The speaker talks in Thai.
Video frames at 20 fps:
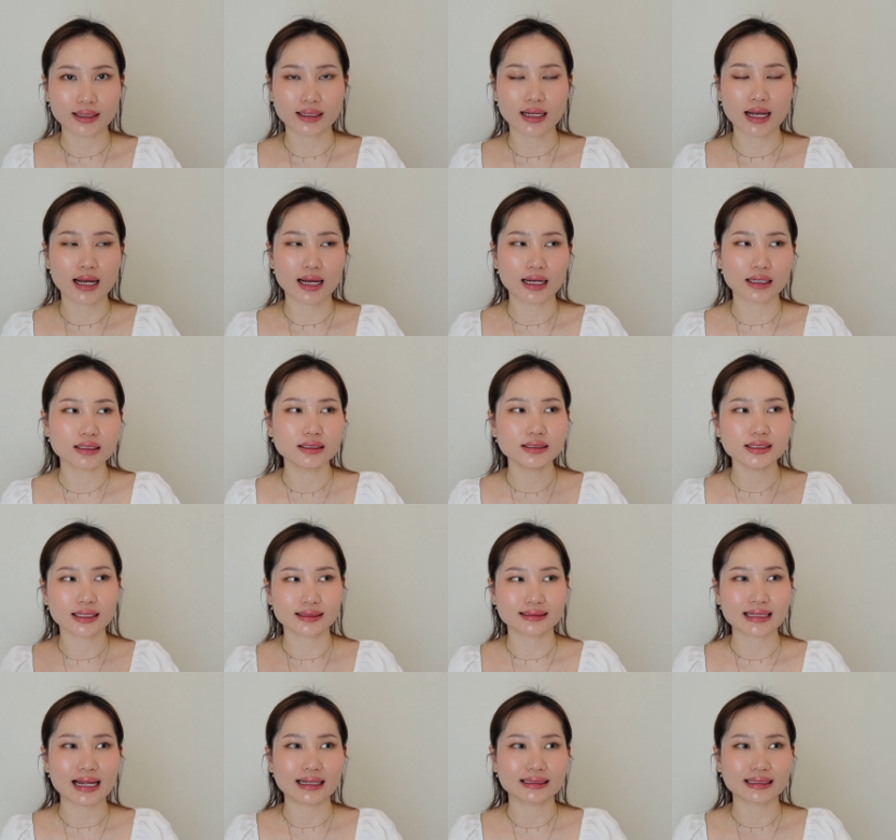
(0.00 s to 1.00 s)
นะคะคืออย่าง
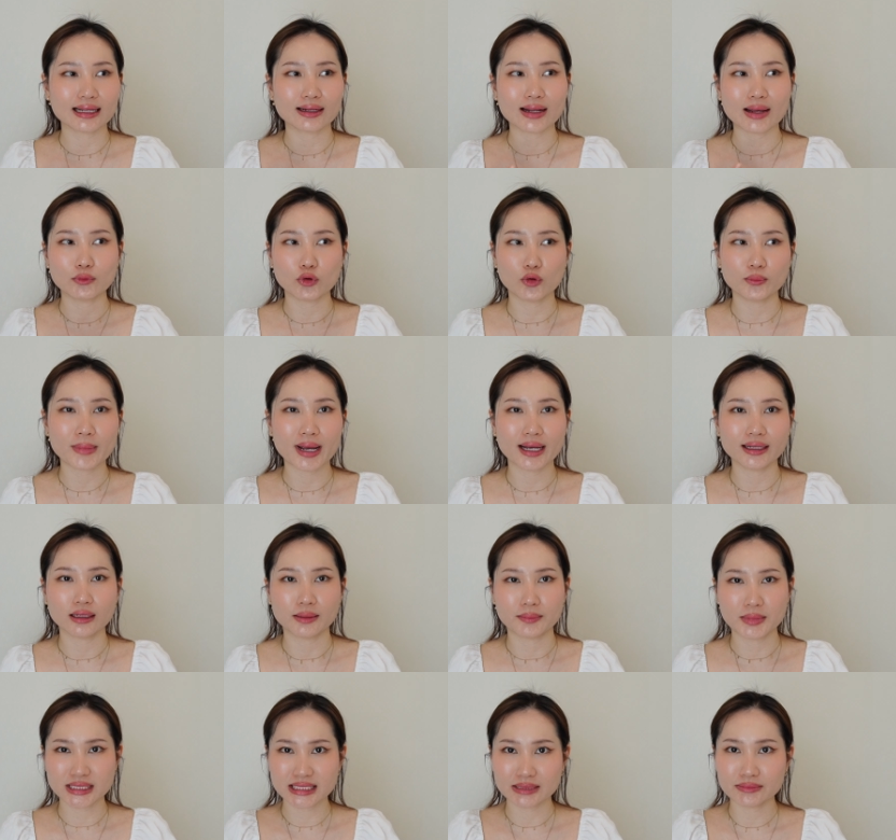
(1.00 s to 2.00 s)
ตาตาขับรถไปอ่ะ
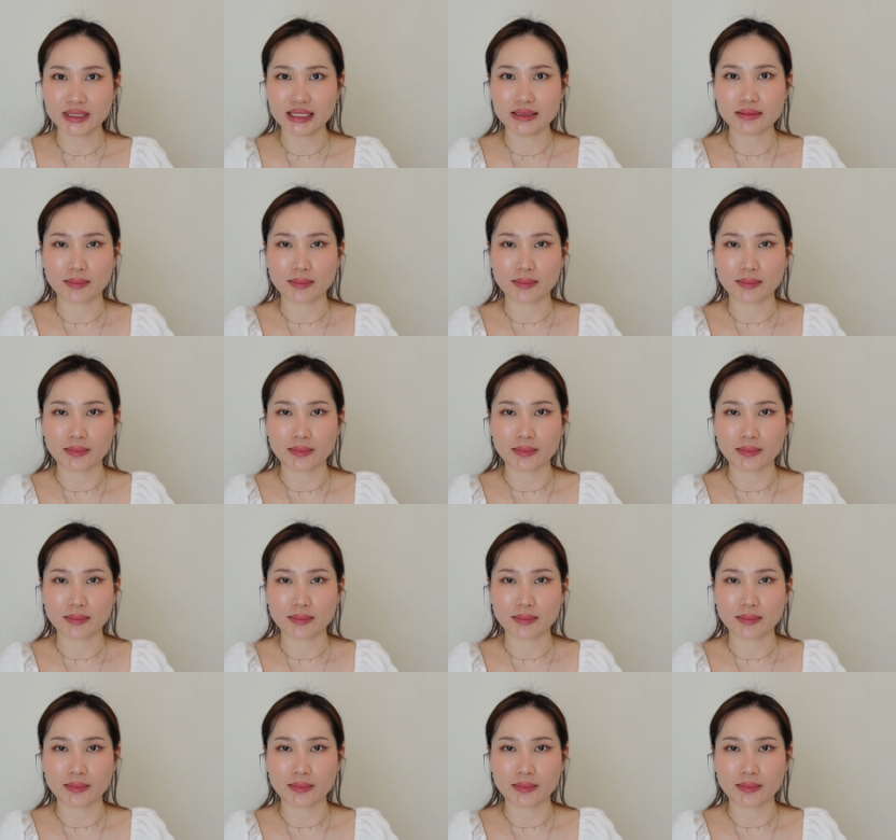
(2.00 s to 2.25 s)
มันจะมี